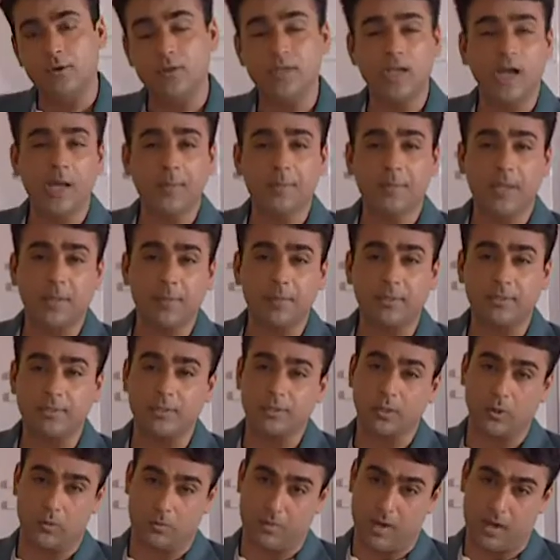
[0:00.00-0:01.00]
कोई आपके
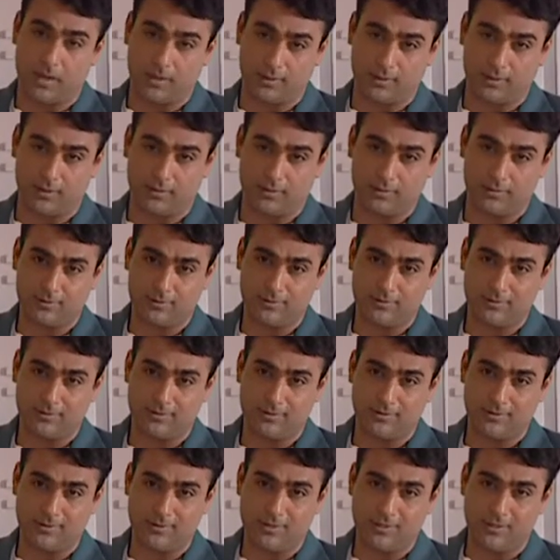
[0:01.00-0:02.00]
पति को
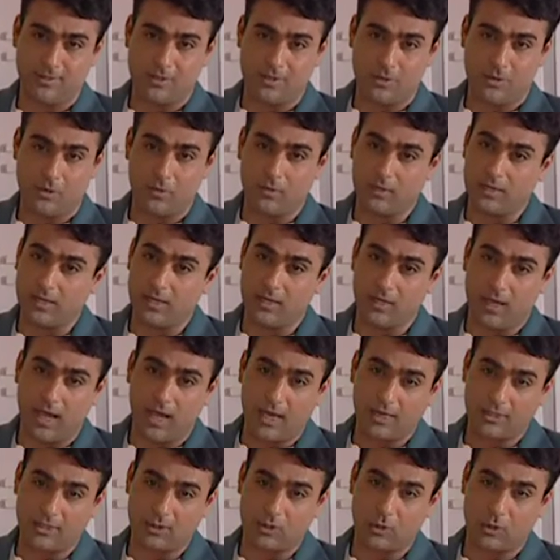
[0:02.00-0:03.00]
मारकर उनकी
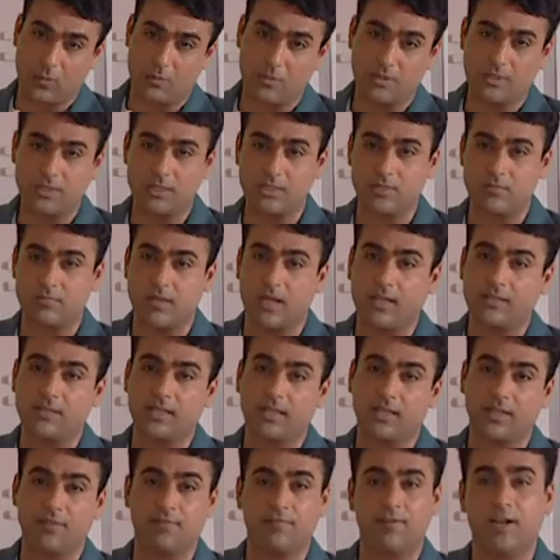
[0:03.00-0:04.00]
लाश को मिसेस
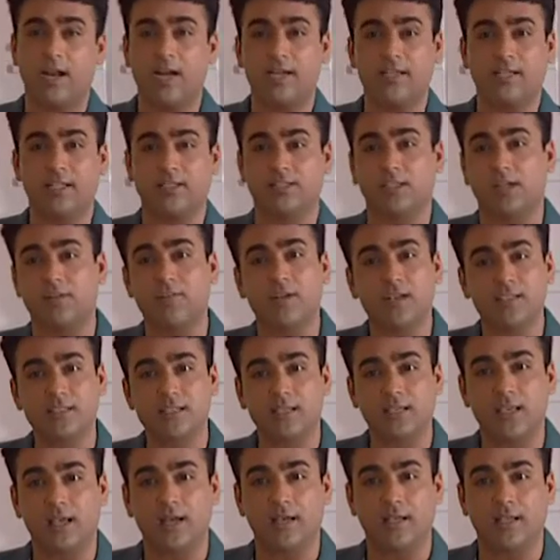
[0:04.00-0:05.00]
मेहता के फ्लैट के
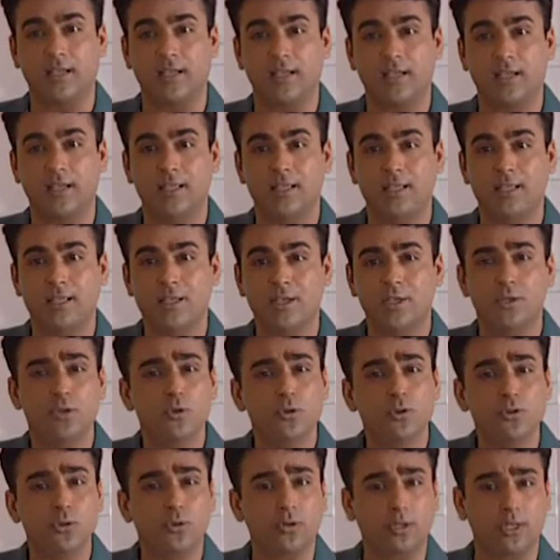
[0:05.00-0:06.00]
दरवाजे के आगे
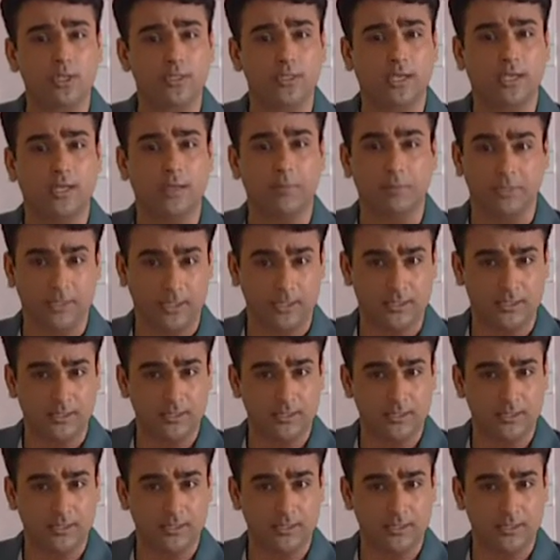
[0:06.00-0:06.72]
क्यों छोड़ के जाएगा बता